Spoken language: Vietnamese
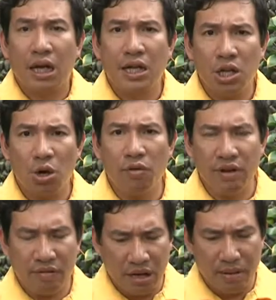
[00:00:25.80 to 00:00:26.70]
Kính thưa quý
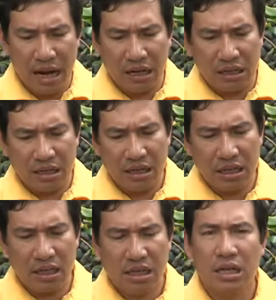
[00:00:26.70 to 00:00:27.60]
vị và các bạn,
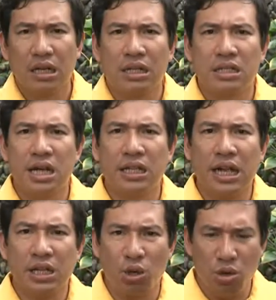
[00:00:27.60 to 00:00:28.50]
trên
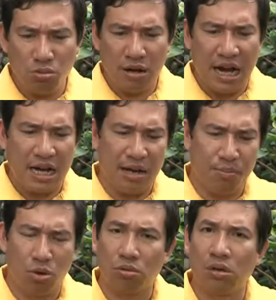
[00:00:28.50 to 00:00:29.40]
tay tôi lúc này là
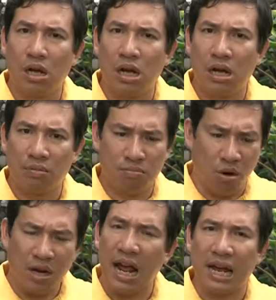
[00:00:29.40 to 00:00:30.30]
một à,
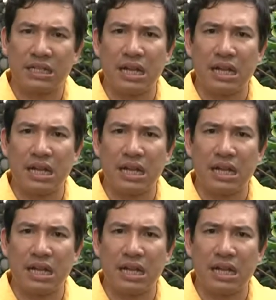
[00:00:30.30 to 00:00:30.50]
món hải